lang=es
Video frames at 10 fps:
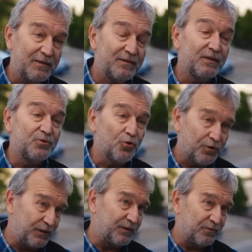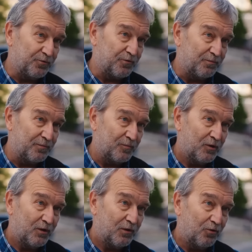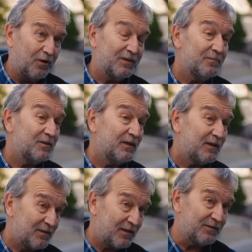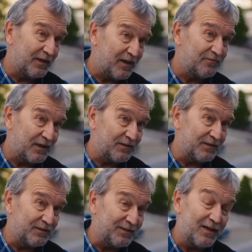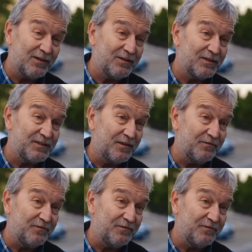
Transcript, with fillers: Efsun destaca no solo en su carrera, sino también en su vida personal,